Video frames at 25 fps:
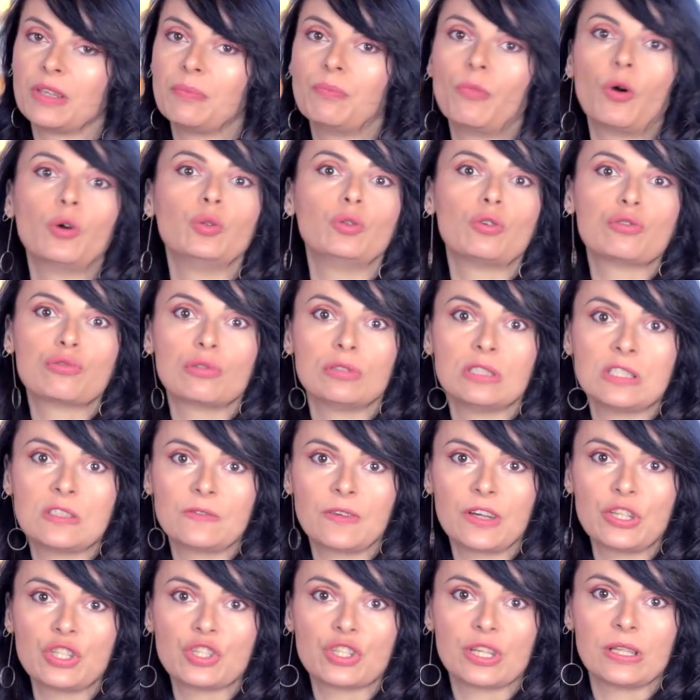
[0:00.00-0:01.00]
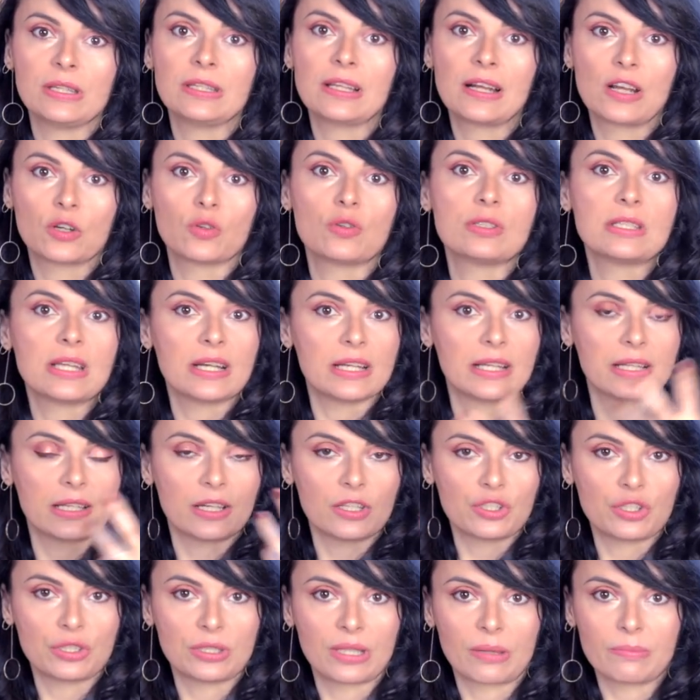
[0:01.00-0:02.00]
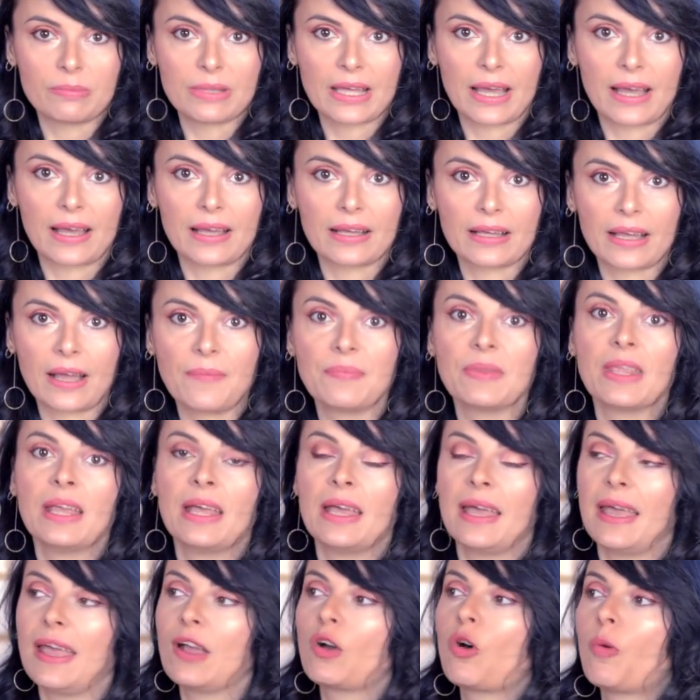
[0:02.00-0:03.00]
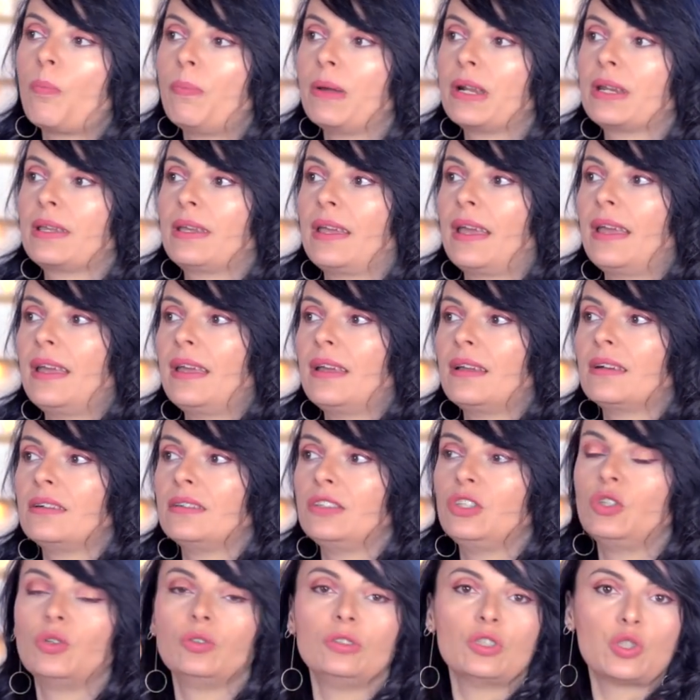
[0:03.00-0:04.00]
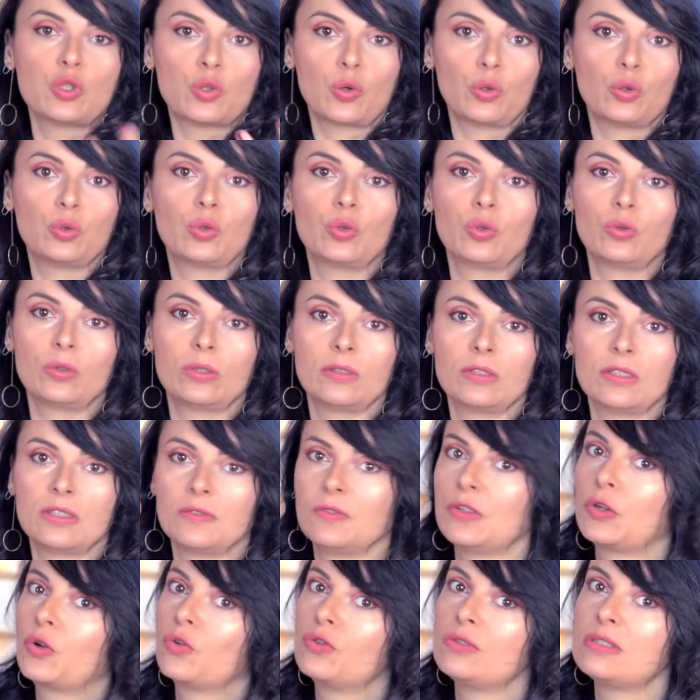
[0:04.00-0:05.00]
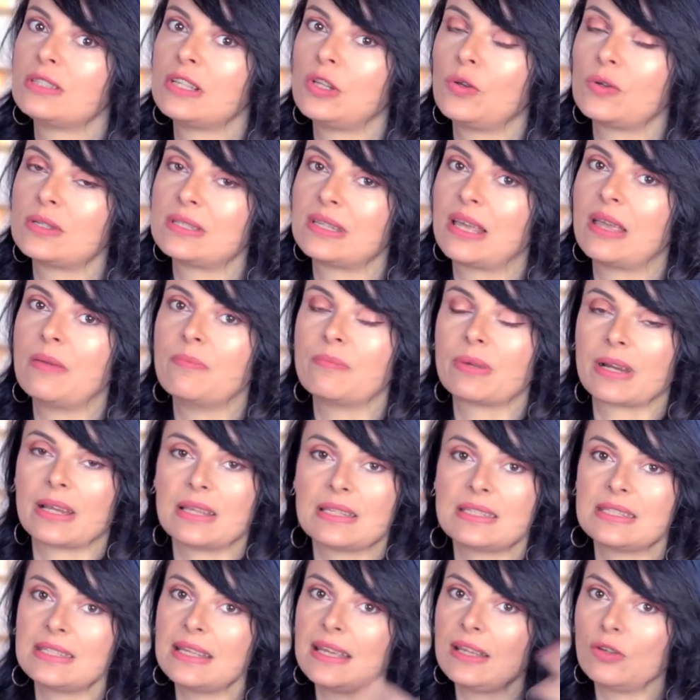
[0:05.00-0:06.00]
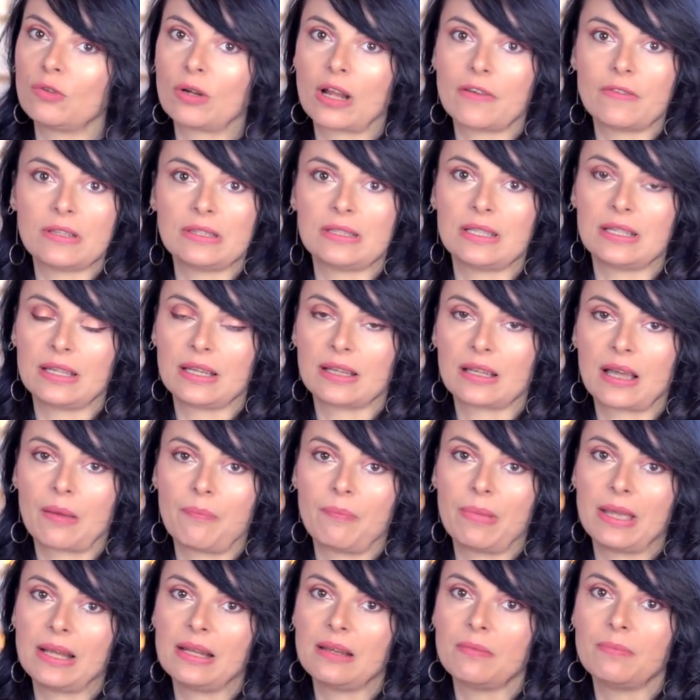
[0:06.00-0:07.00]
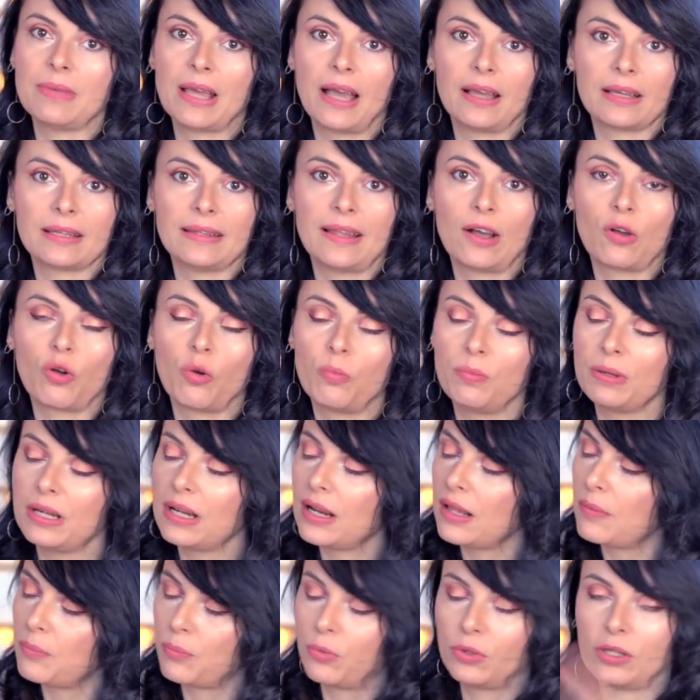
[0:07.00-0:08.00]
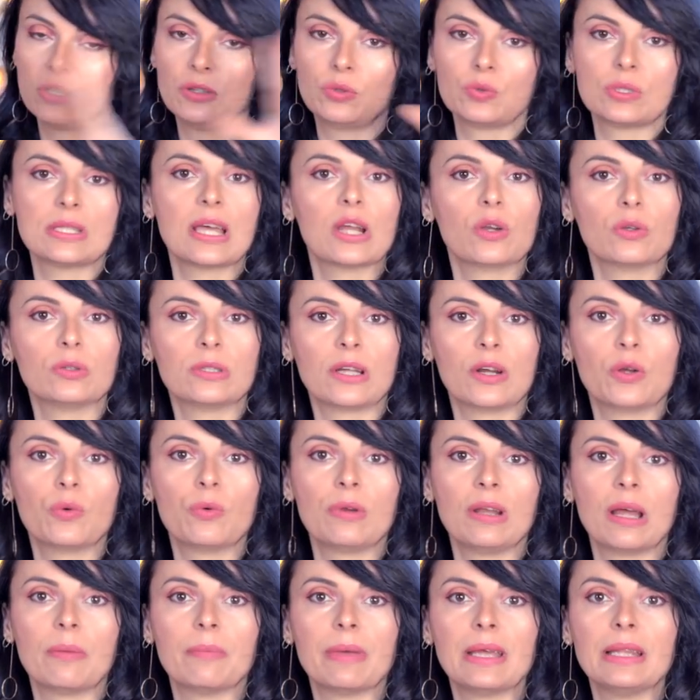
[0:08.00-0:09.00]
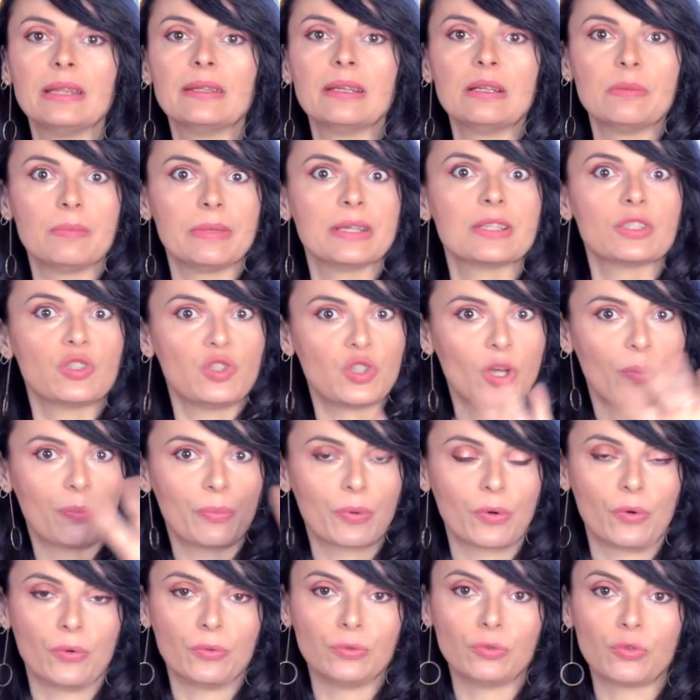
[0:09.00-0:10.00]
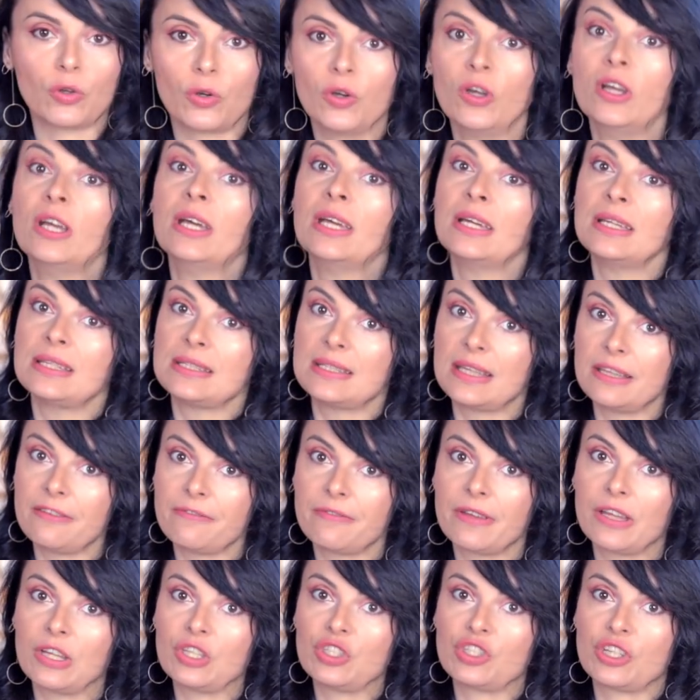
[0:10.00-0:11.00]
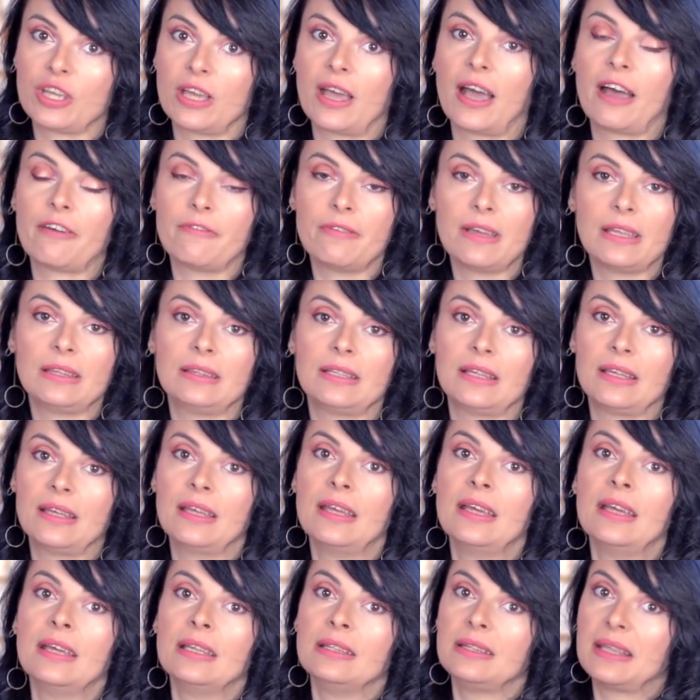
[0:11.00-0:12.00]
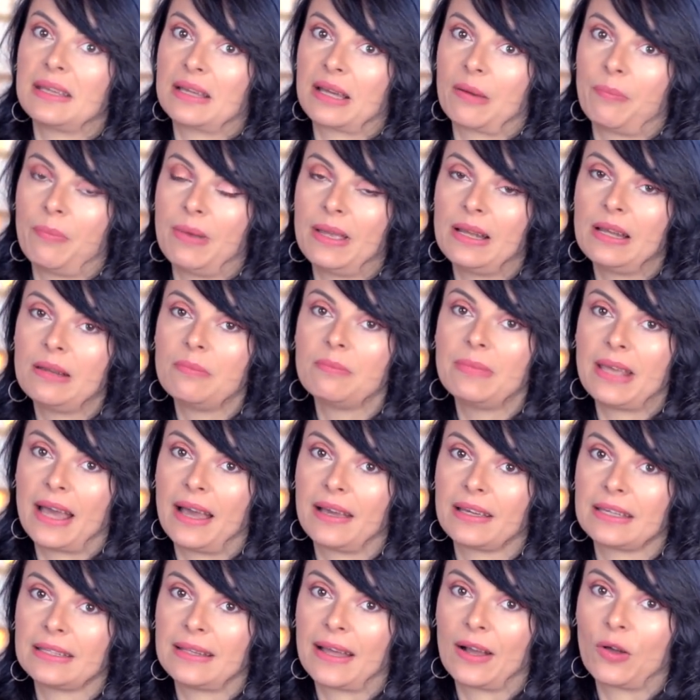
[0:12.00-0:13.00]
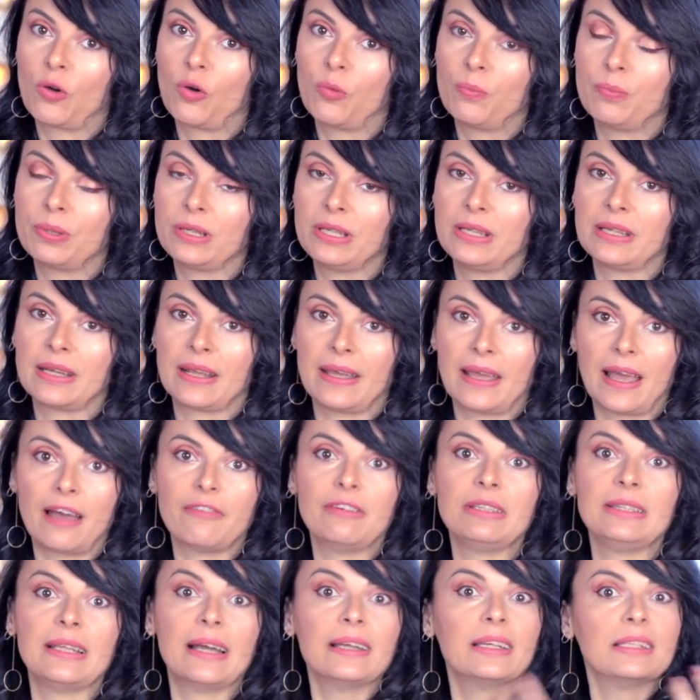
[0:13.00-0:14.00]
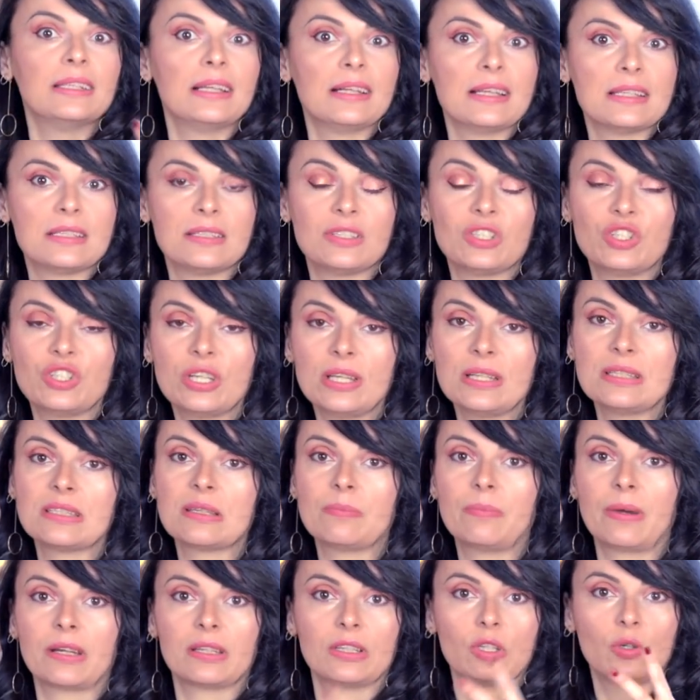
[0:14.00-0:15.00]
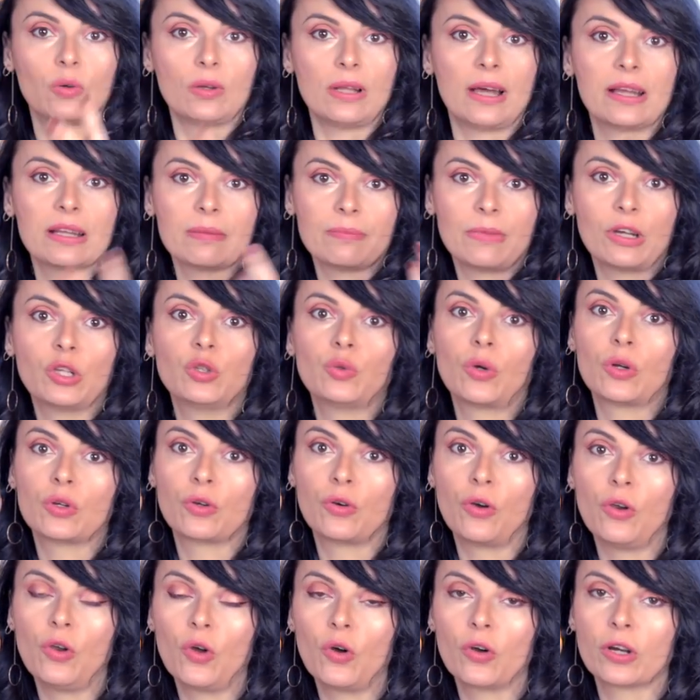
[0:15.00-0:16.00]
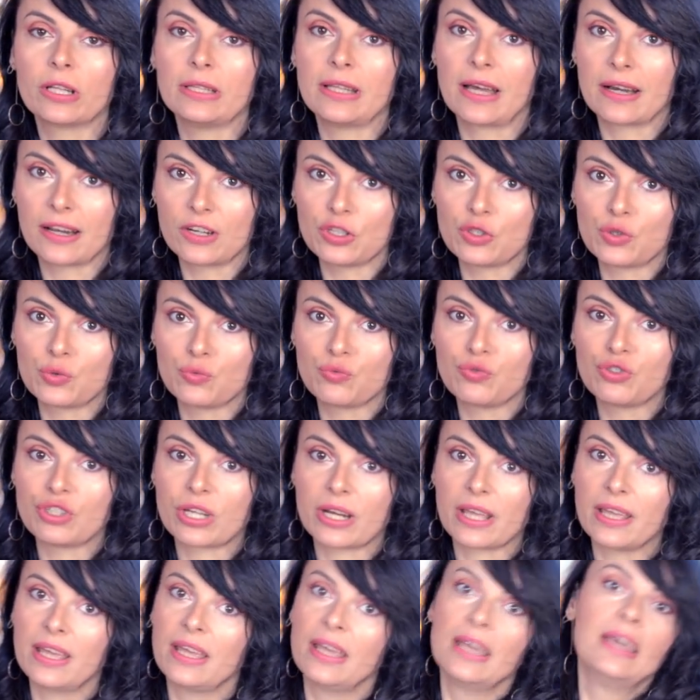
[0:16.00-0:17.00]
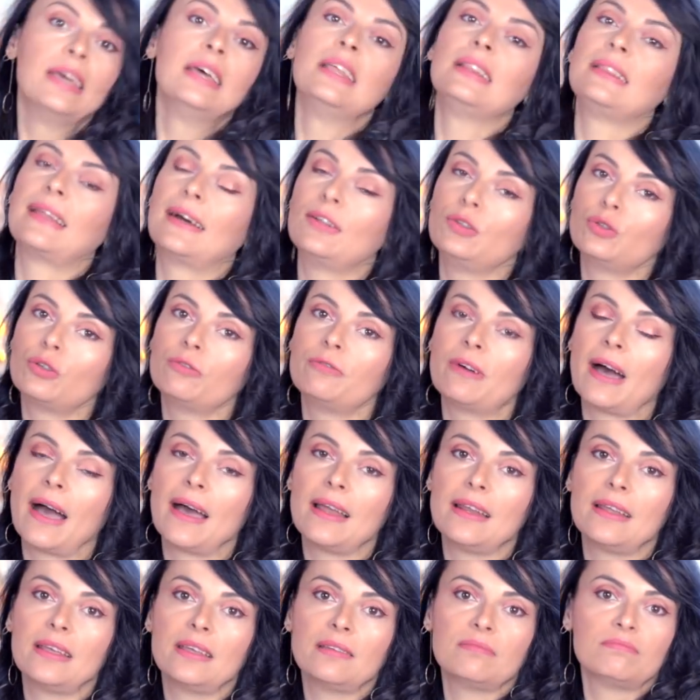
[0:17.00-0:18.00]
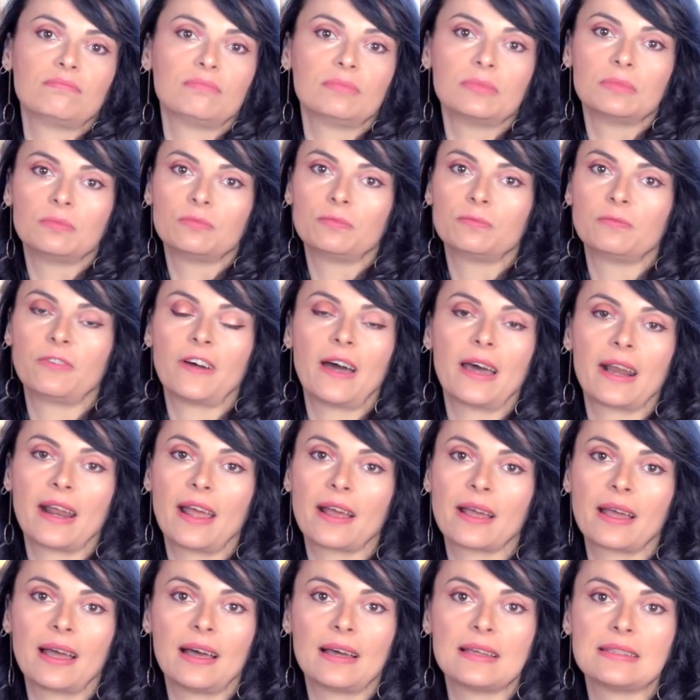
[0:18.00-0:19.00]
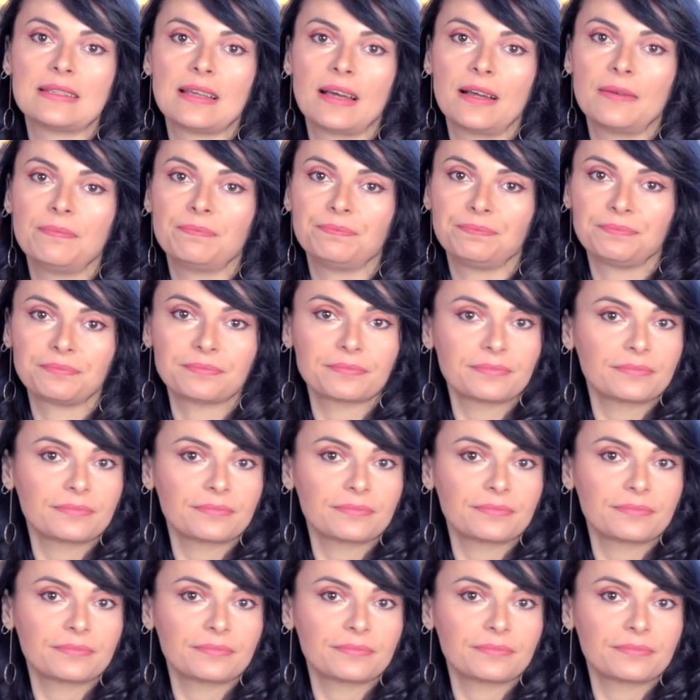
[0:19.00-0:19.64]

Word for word: in modo soddisfacente la nostra ricrescita bianca ecco perché io di solito eh, vi consiglio sempre se non avete capelli bianchi da coprire potete usarlo tranquillamente il mix già pronto se invece avete dei capelli bianchi da coprire e avete anche delle esigenze particolari in merito al colore da raggiungere tanto vale mh, mm, fare a casa